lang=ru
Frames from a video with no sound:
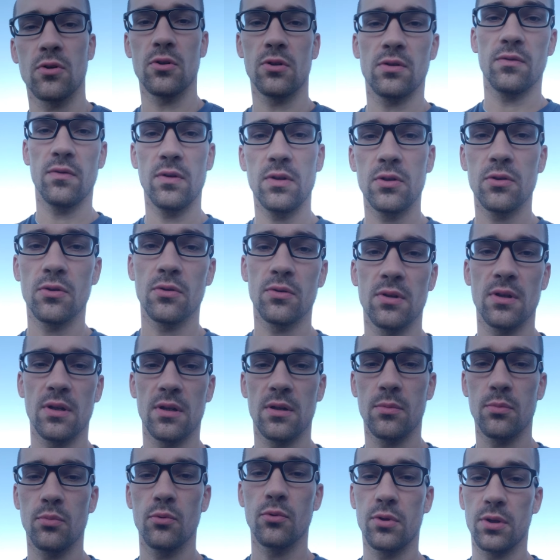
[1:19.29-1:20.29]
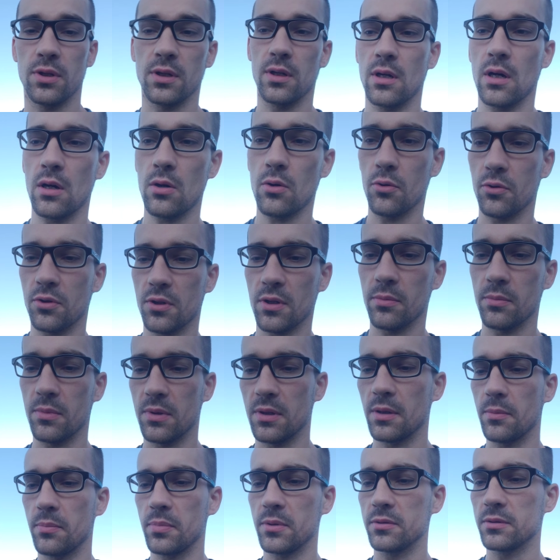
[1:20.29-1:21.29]
это видео, наверное, будет не коротким, мне
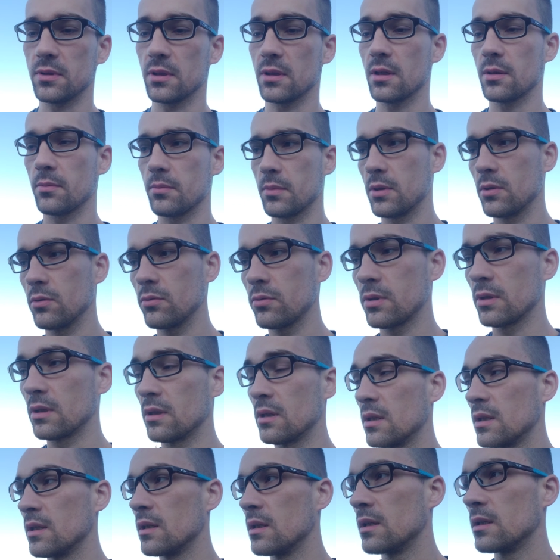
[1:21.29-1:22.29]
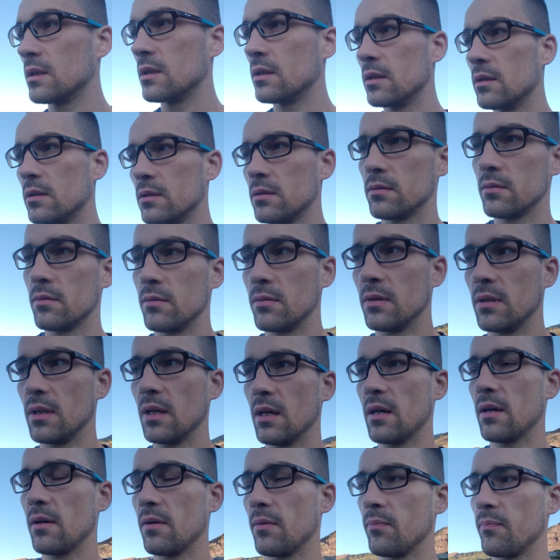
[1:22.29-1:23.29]
на полторы минуты.
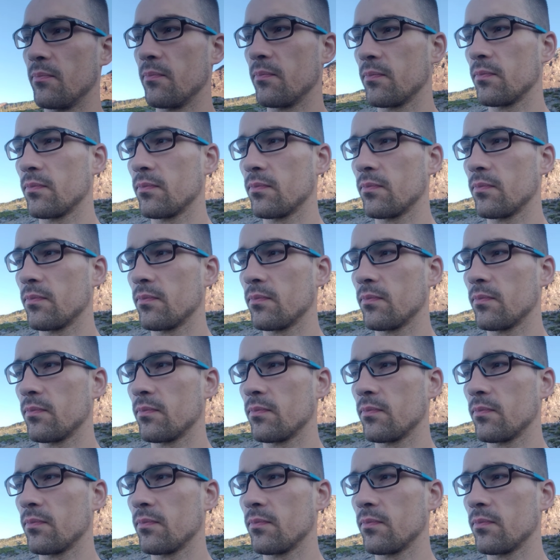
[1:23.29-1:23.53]
Я